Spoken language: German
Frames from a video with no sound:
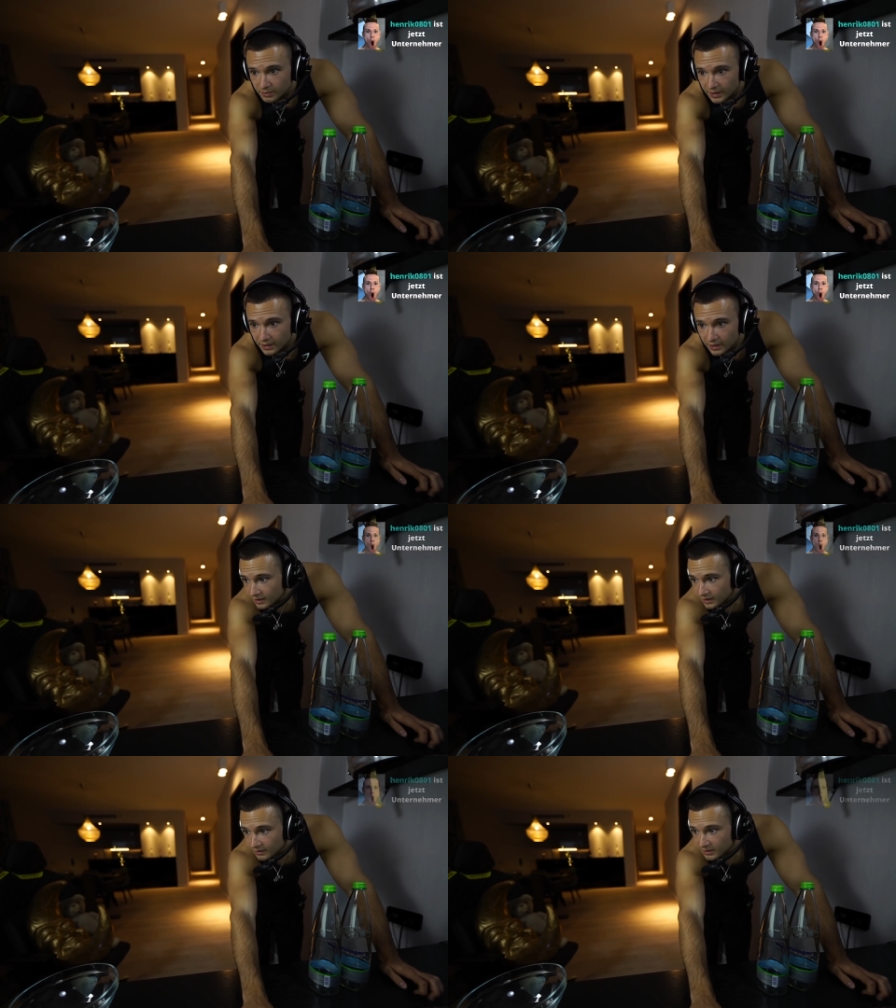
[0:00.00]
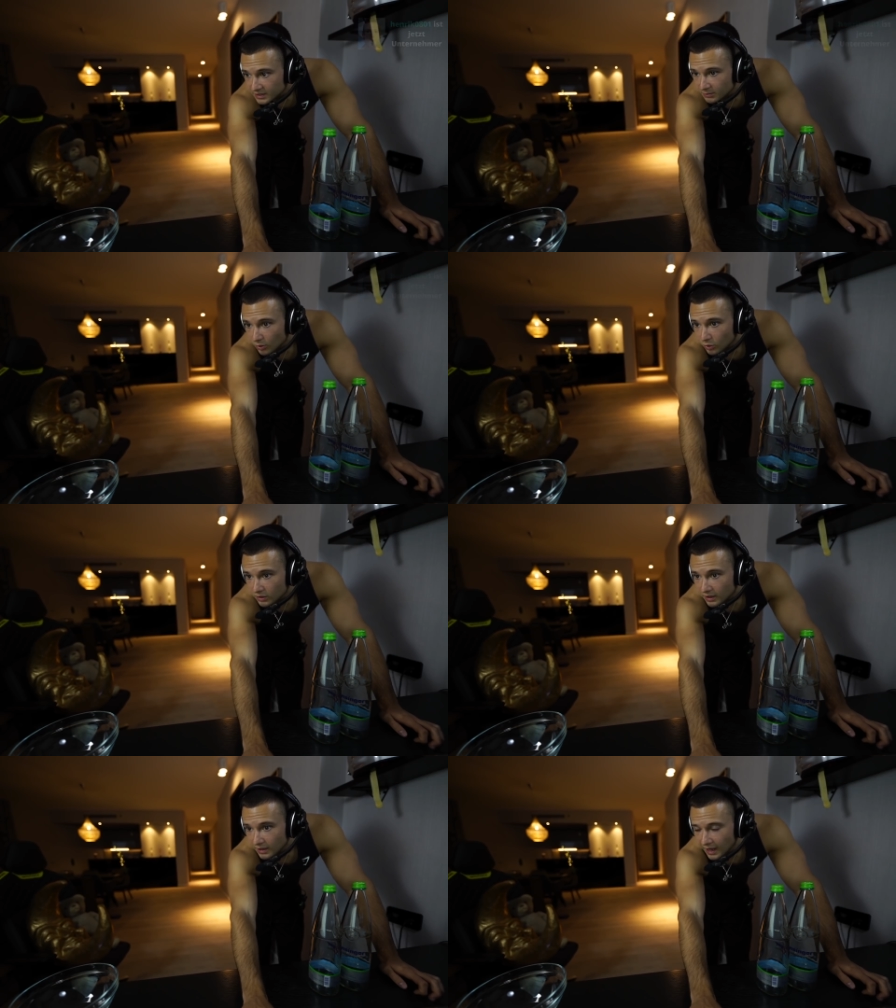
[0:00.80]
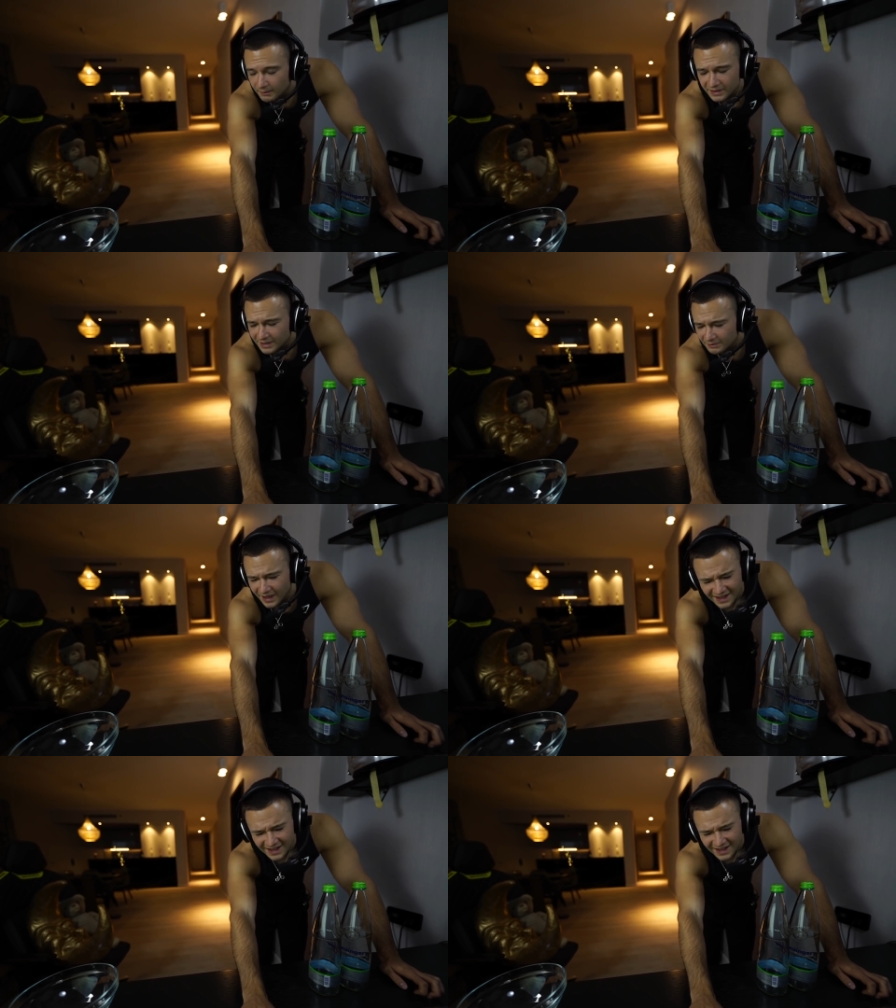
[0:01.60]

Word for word: P. Mit einem gro... Äh, mit einem...